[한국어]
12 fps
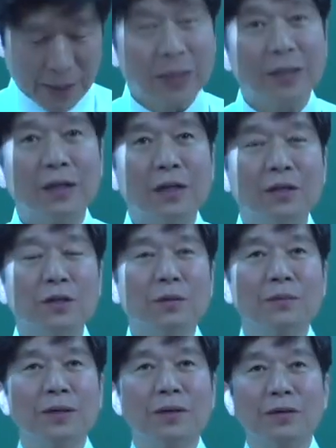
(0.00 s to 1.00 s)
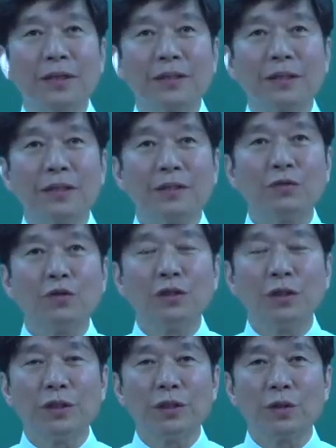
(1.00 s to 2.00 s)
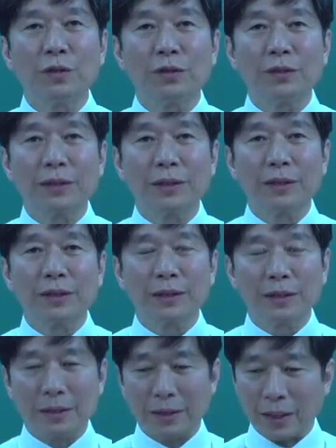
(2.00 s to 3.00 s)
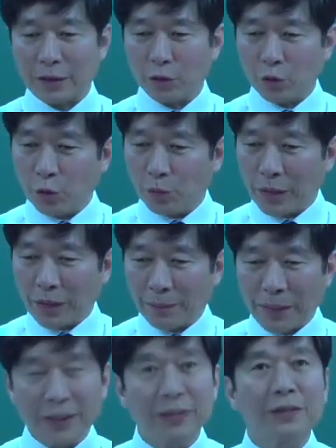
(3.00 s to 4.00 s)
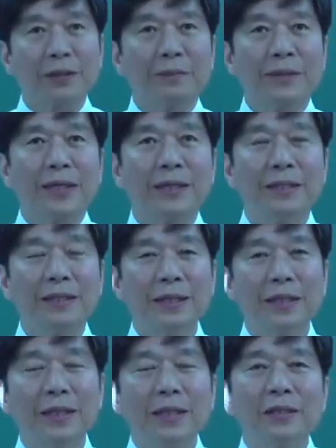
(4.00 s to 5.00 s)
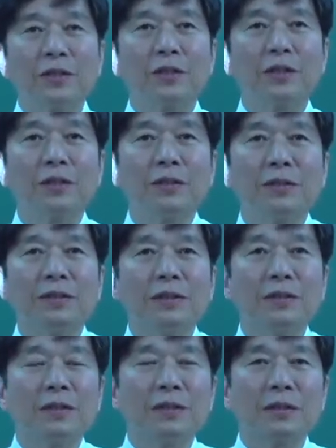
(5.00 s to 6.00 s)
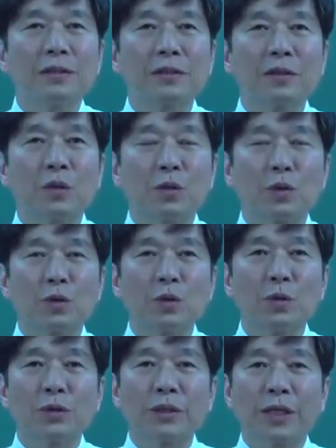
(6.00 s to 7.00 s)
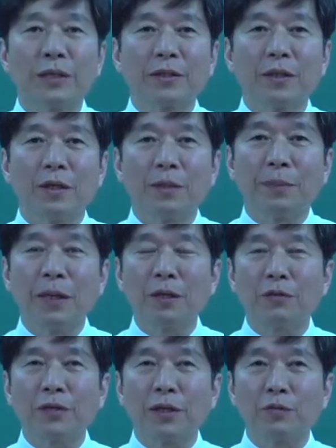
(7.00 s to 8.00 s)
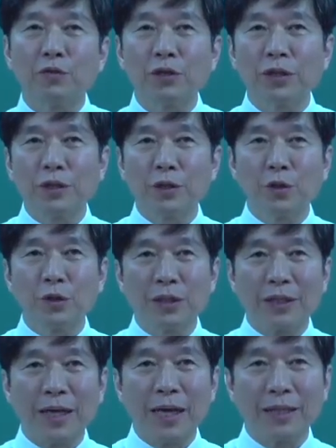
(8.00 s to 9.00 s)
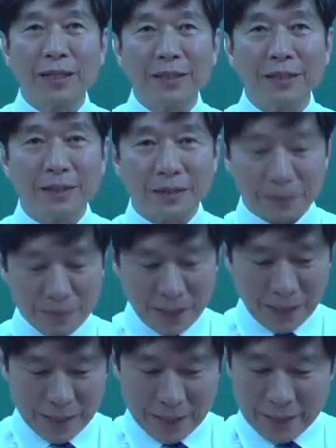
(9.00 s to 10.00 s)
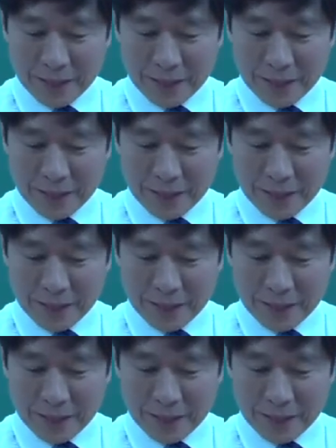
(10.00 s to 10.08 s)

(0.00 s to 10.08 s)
어, 여러분하고 같이 운전 이론 그 같이 공부할 박영석입니다. 저는 서울교통공사에서 8년 동안 운전 이론을 강의했었습니다.